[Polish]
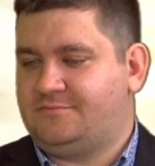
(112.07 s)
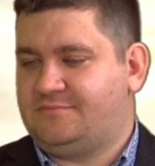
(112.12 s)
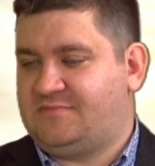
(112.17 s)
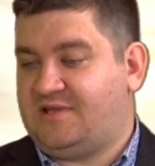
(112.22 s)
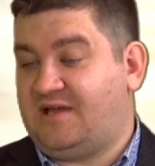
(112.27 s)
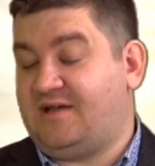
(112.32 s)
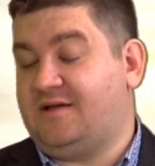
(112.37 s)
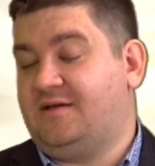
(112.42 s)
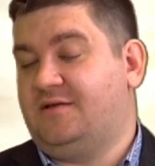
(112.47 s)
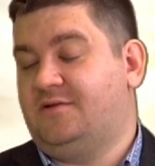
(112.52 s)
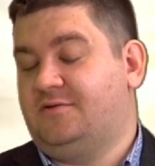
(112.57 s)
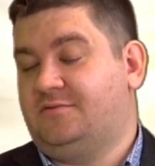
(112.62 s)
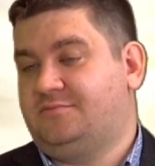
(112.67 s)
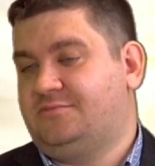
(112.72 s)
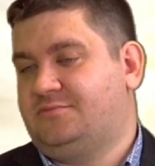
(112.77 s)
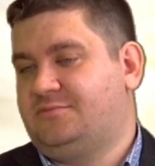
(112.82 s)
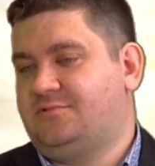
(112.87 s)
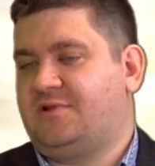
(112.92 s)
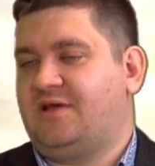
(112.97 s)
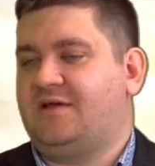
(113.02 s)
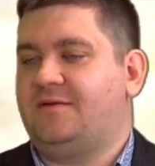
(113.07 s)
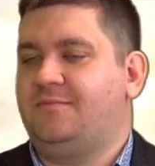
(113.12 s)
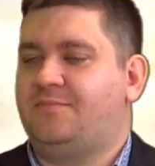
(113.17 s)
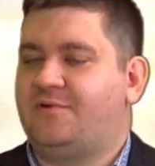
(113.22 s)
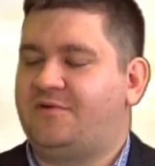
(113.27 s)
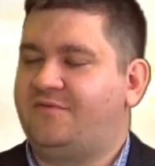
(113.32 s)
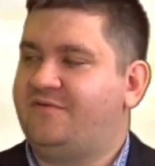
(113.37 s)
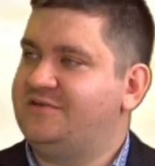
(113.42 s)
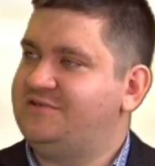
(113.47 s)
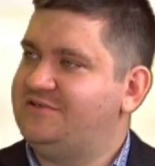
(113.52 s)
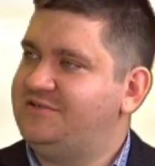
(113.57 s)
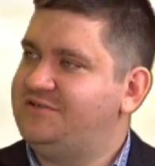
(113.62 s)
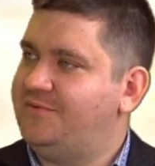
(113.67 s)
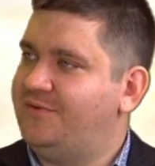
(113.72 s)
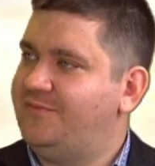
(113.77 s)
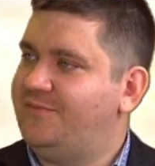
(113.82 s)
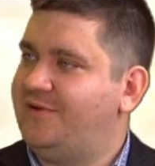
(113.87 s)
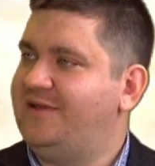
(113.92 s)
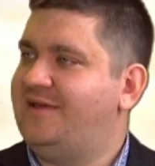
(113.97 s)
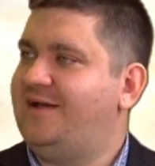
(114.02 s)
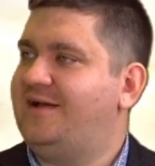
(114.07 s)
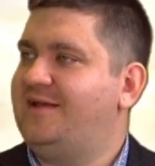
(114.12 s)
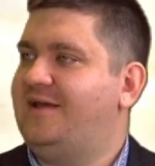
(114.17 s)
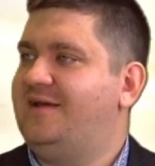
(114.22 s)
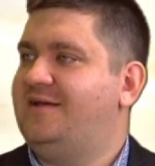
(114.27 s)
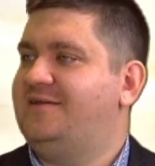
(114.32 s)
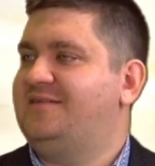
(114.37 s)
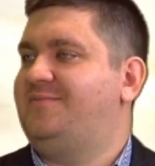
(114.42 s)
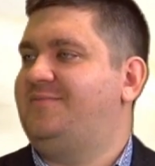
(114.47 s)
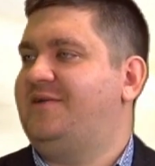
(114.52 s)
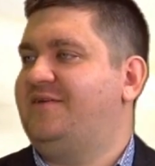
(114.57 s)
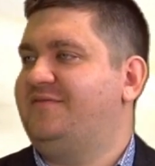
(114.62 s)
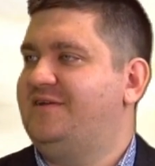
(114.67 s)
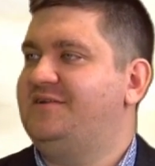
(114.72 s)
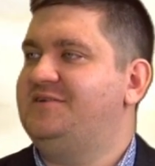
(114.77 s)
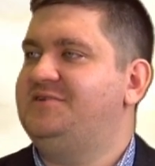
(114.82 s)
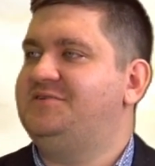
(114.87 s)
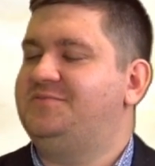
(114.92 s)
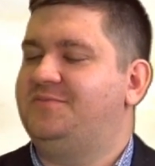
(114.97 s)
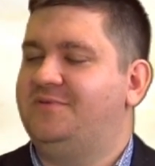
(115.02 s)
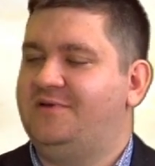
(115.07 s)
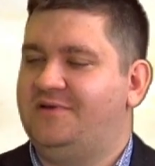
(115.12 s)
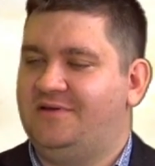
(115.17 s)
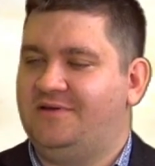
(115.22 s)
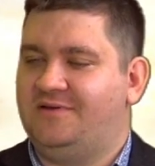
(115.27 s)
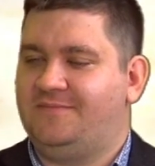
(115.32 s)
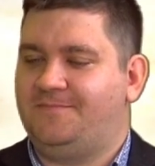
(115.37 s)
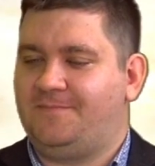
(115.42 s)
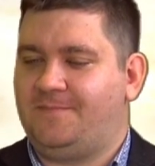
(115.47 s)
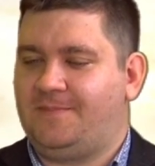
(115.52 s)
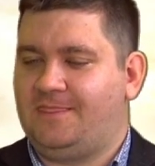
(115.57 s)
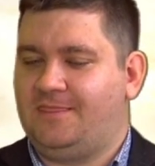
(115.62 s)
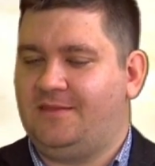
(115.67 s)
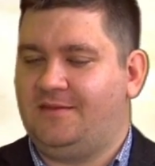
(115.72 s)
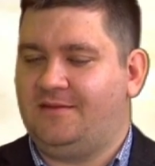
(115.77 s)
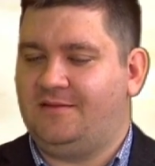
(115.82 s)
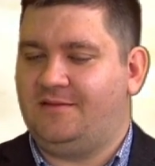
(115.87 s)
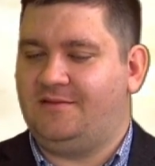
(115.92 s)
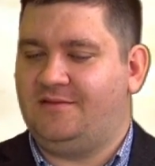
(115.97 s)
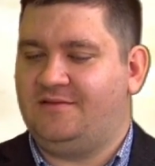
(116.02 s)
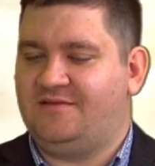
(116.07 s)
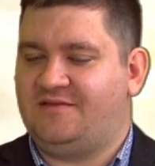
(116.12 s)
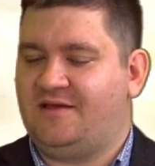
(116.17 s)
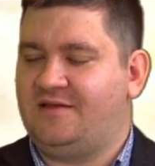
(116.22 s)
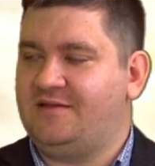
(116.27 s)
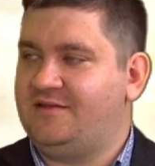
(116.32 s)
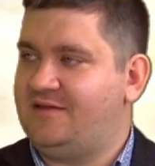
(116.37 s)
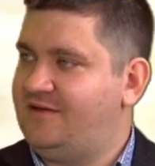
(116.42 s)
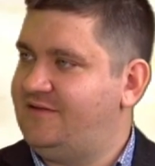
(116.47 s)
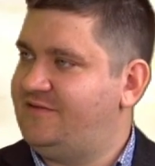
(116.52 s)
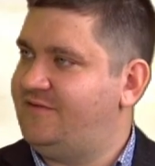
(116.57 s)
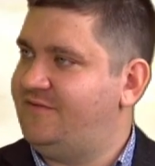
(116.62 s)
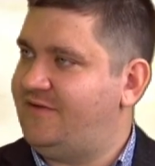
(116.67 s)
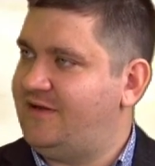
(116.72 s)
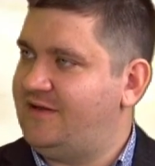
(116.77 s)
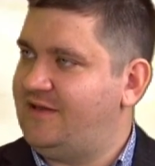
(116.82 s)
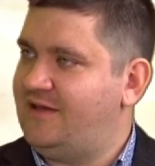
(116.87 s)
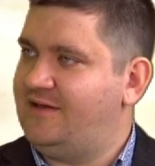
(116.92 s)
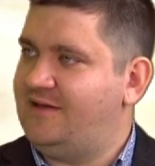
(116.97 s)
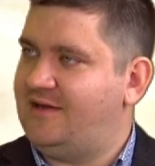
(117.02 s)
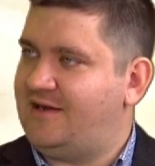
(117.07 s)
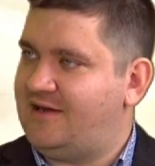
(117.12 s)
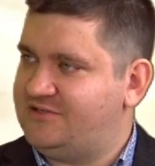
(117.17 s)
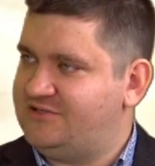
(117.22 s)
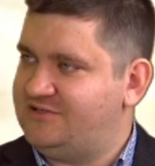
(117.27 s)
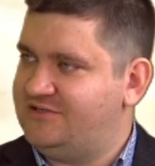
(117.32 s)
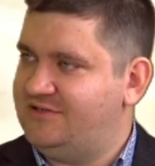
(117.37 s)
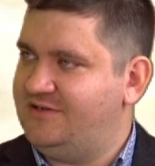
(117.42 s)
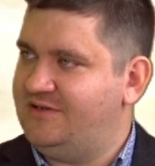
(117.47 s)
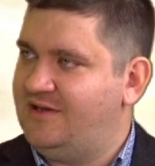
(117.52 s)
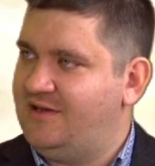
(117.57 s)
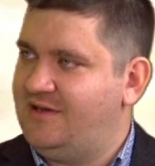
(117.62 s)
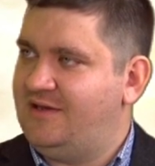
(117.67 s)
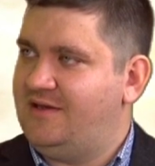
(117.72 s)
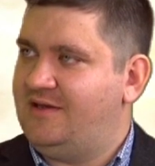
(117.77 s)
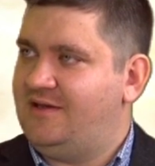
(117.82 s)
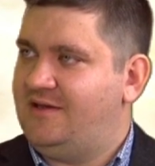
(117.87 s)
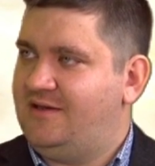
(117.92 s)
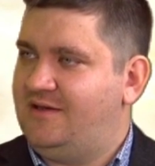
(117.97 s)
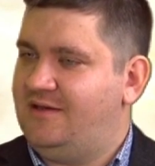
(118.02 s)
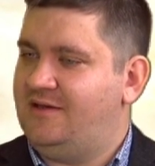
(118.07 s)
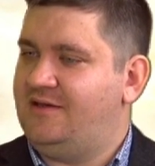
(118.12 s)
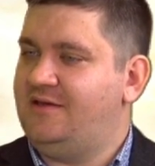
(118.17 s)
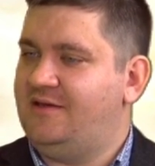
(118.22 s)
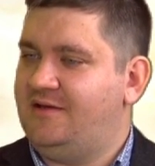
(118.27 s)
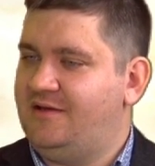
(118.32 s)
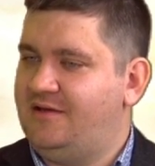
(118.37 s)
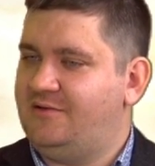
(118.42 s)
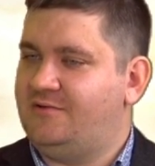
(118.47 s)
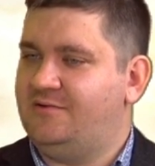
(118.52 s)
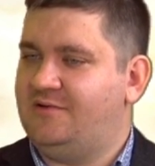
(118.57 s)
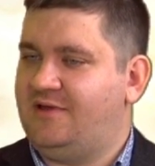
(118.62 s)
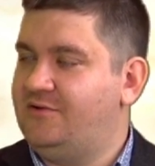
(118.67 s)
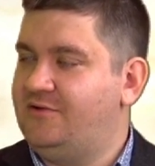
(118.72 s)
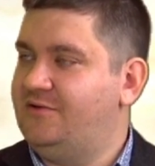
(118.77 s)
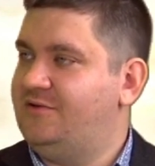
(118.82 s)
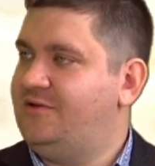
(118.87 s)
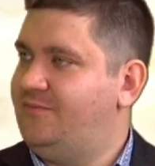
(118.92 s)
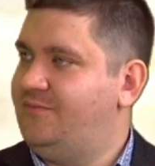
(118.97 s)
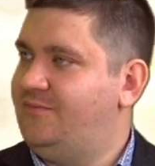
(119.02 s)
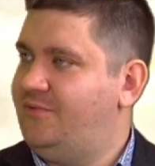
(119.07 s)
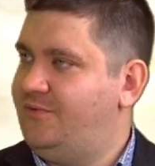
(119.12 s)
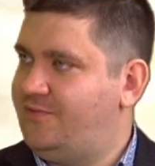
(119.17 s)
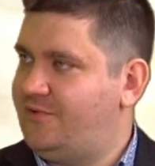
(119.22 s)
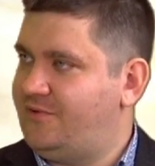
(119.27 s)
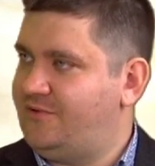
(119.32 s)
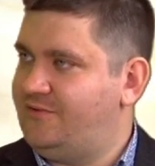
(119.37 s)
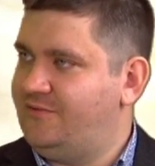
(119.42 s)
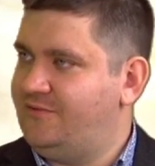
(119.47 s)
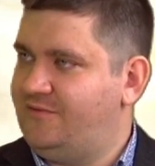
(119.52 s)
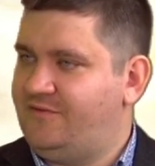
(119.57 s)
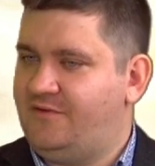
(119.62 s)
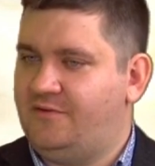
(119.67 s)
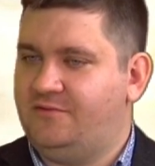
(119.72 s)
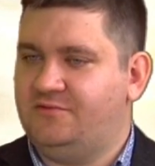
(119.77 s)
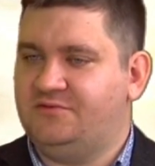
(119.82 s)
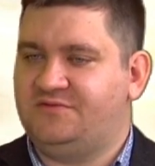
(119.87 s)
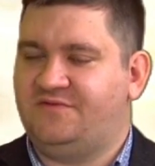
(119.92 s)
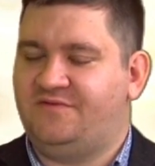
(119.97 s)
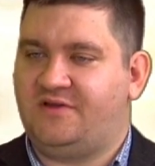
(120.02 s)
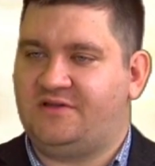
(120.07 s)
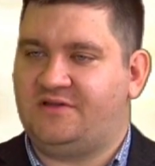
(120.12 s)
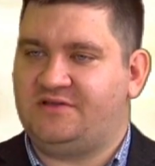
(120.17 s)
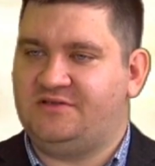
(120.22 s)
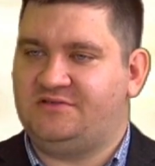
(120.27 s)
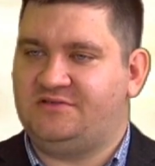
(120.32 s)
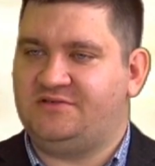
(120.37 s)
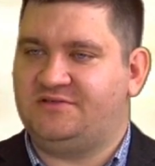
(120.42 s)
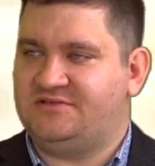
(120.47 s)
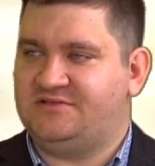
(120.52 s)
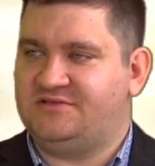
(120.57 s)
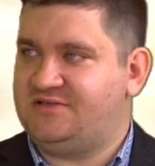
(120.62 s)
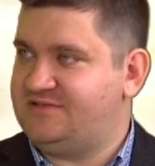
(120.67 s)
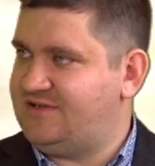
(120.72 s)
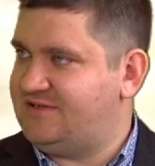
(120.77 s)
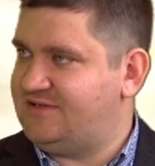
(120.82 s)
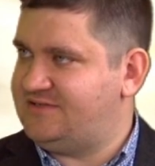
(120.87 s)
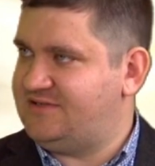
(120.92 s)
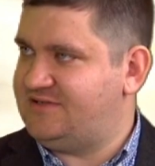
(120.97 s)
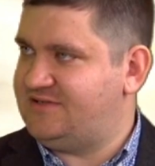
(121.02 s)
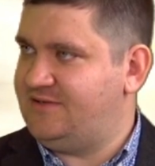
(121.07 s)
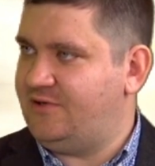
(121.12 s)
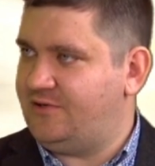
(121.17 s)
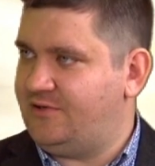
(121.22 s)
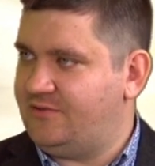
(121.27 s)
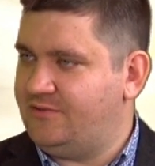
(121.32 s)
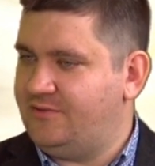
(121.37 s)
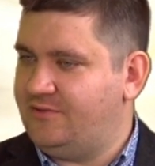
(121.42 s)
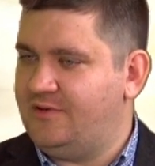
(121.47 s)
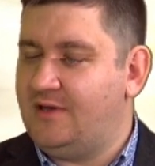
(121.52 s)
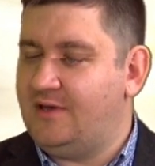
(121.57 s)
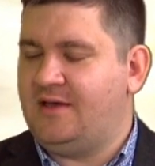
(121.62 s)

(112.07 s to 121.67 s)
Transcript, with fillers: Tak, no tutaj prowadziliśmy badania, sprawdzaliśmy mm, zainteresowanie graczy e, i rynku tego typu produkcją już w 2016 roku.